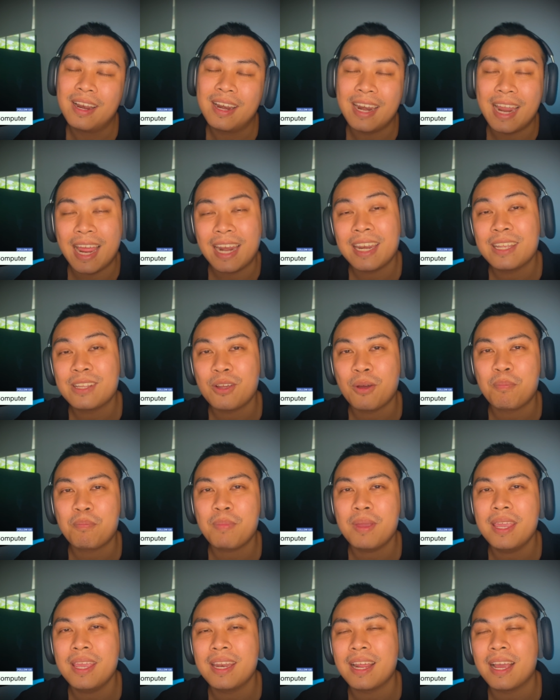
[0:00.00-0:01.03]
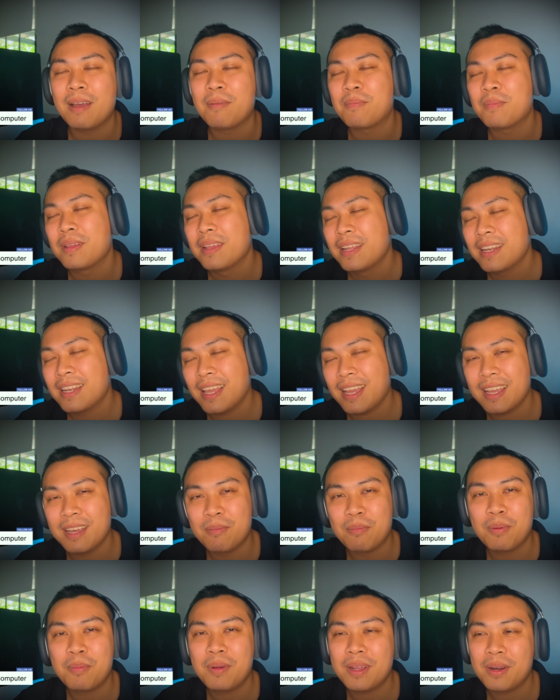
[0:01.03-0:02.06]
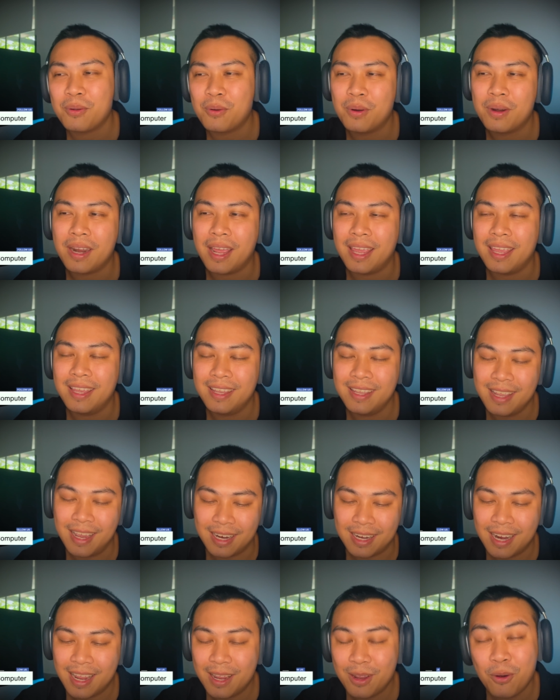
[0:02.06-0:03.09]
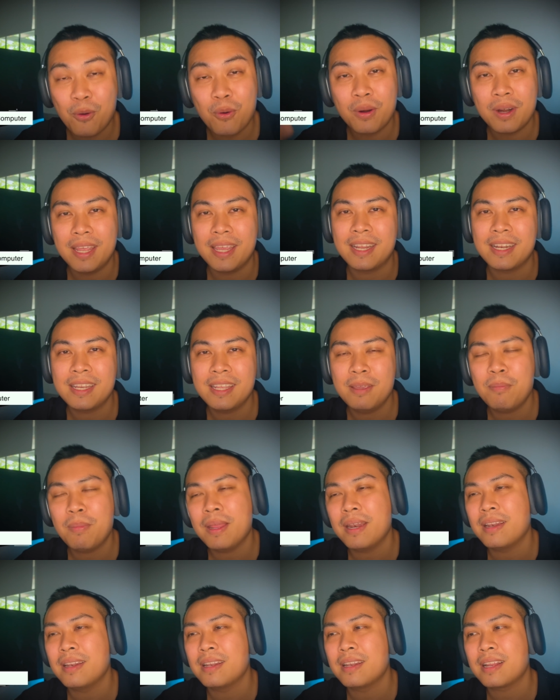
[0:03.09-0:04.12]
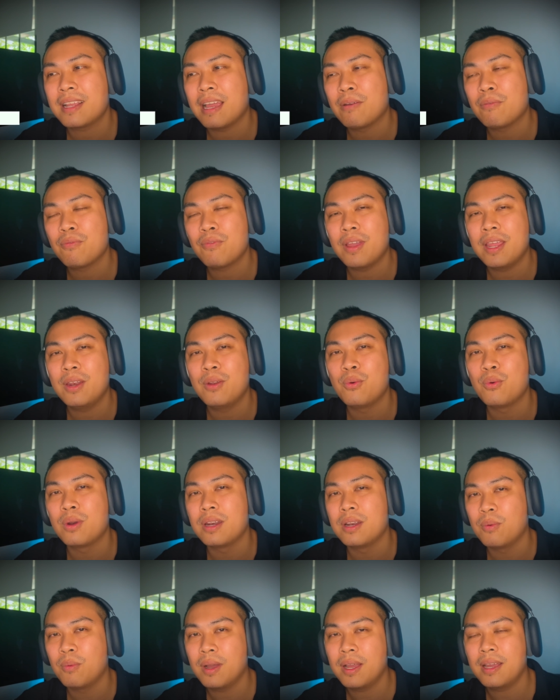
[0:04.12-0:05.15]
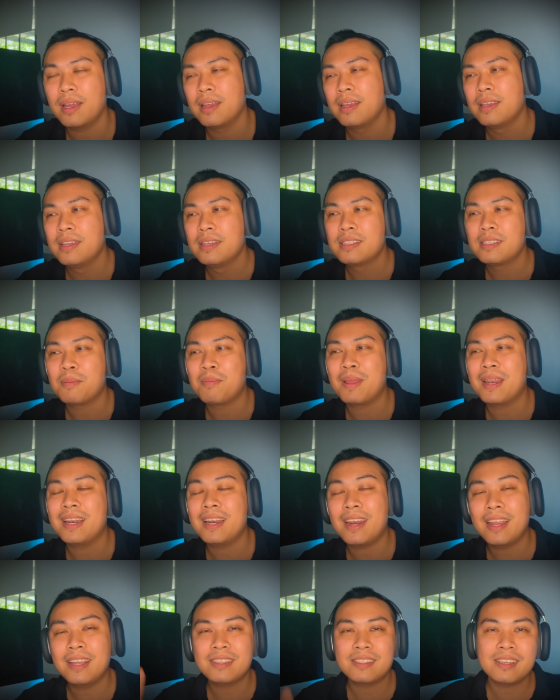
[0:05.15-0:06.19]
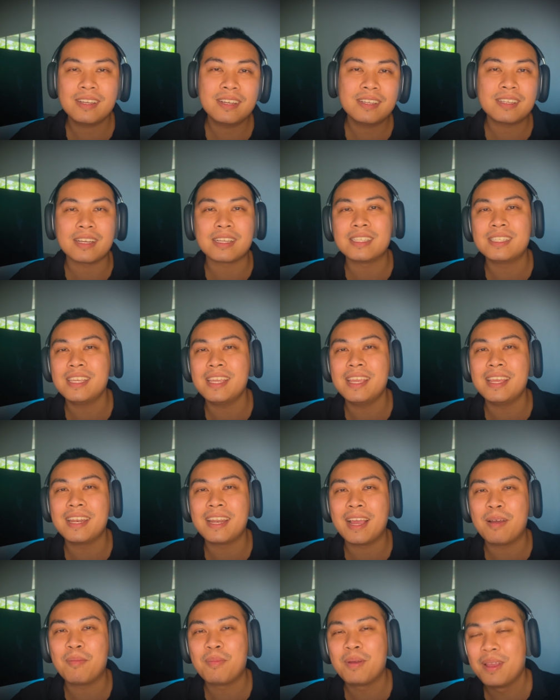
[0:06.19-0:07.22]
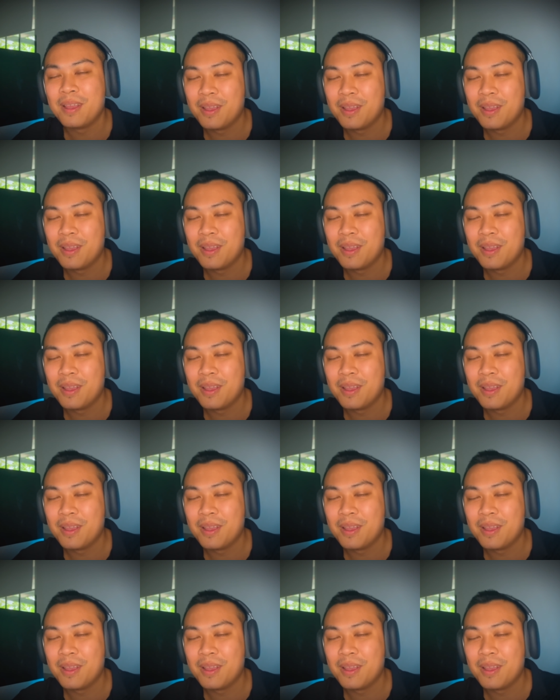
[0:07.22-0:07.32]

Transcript: ร้านในช้อปปีนะครับถ้าเกิดเพื่อนๆคนไหนอยากได้โครงลิกที่เป็นกันไฟดูดหรือว่าจะเป็นไลเซอร์จากจีนนะครับ